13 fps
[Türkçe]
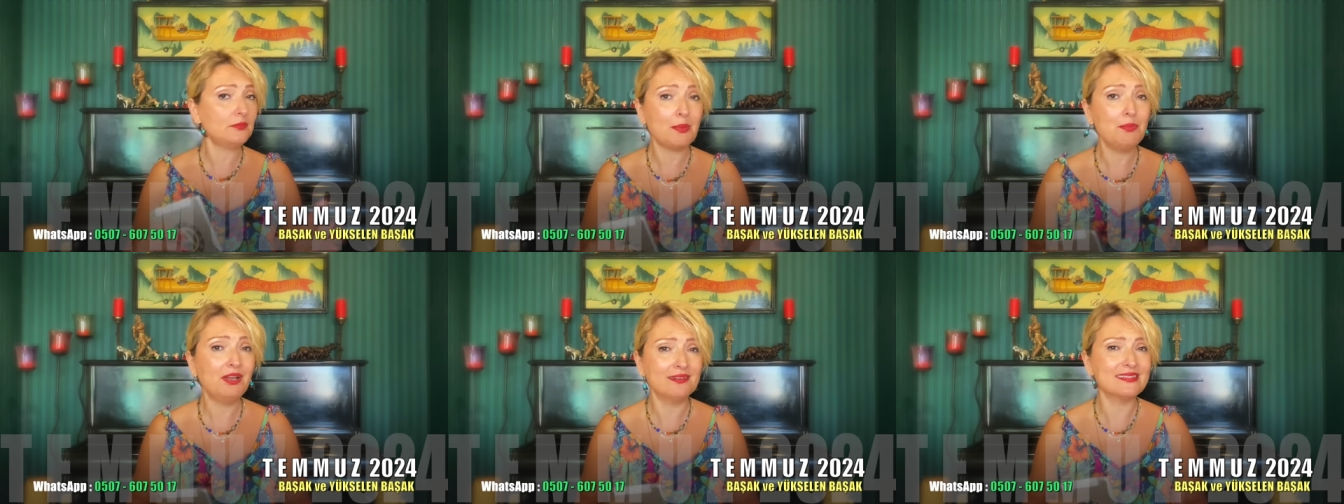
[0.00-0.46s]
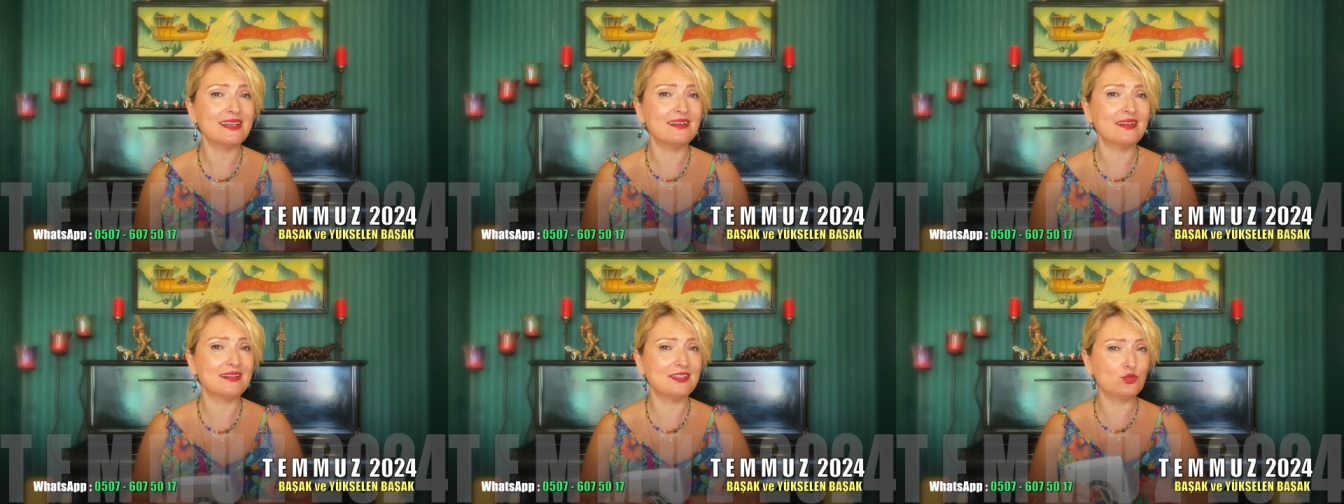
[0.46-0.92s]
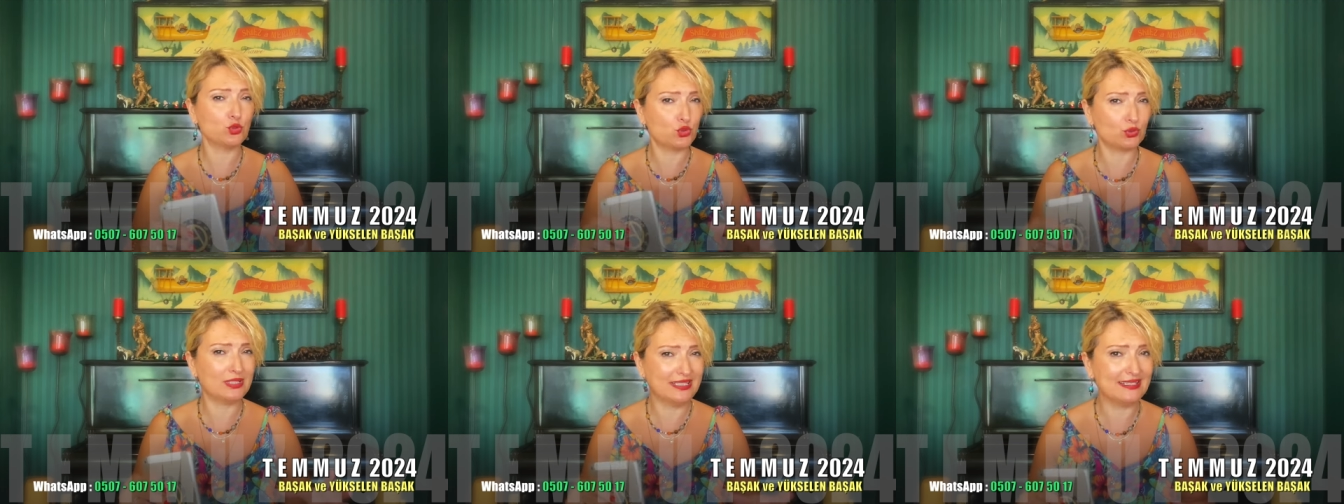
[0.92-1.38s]
Biraz daha hani
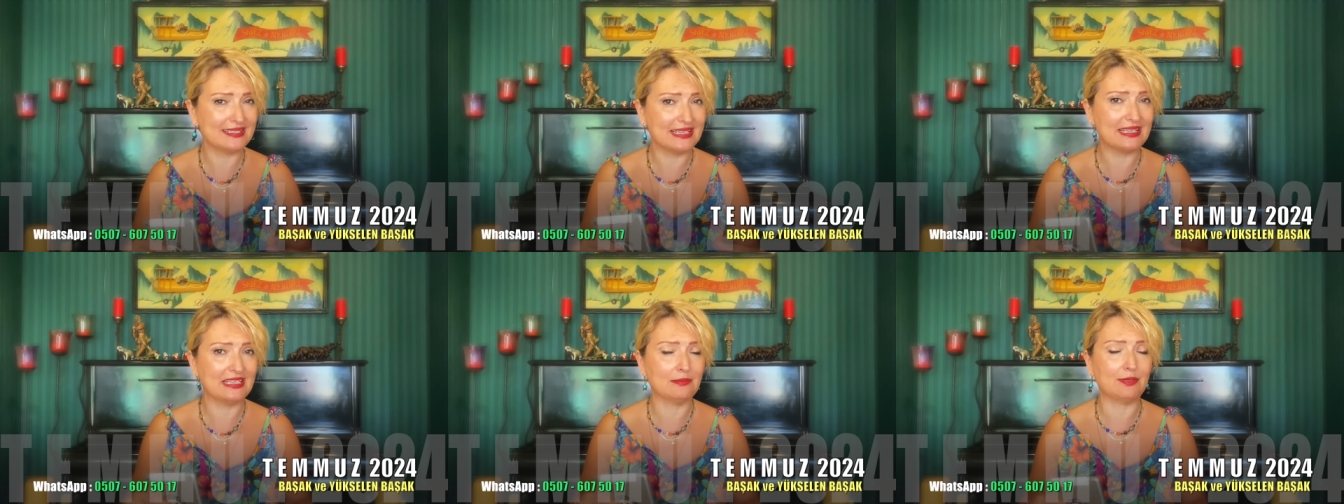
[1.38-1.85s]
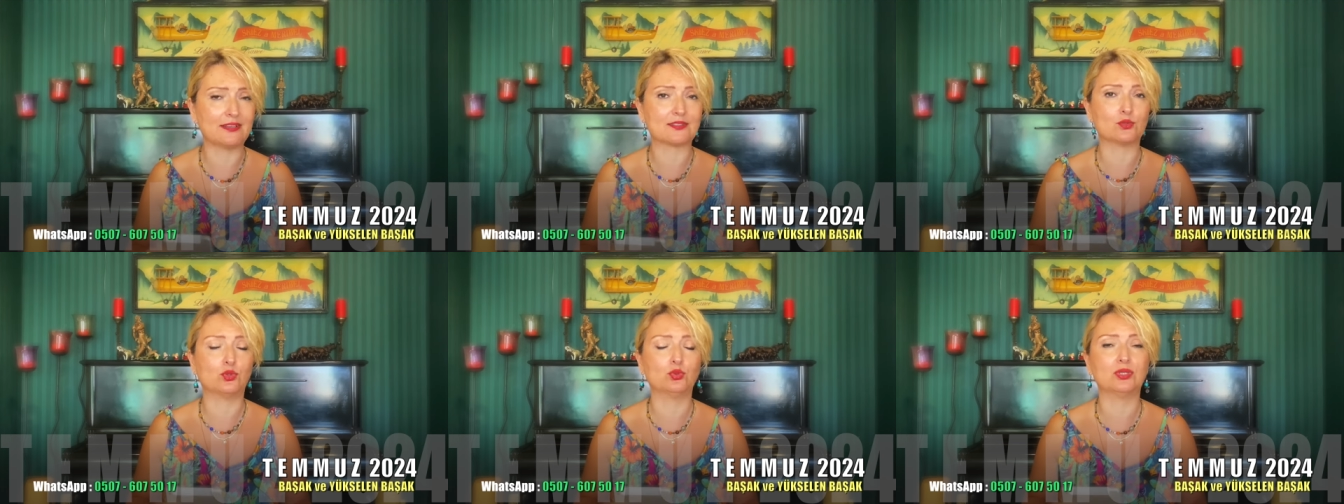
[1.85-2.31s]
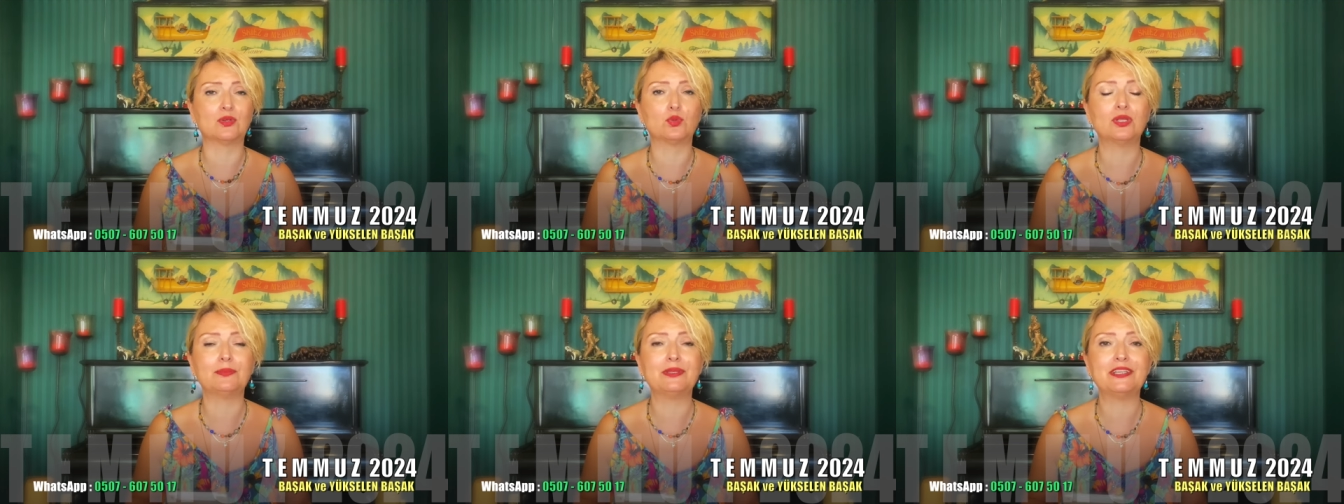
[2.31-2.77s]
çocuklarınızla ilgili bazı konular
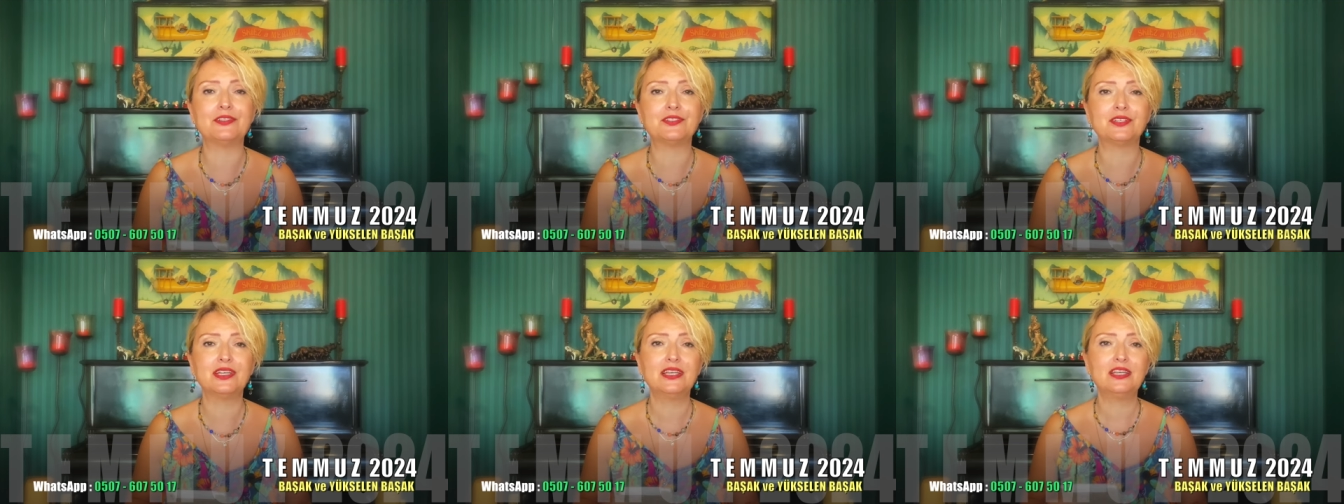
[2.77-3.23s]
olabilir.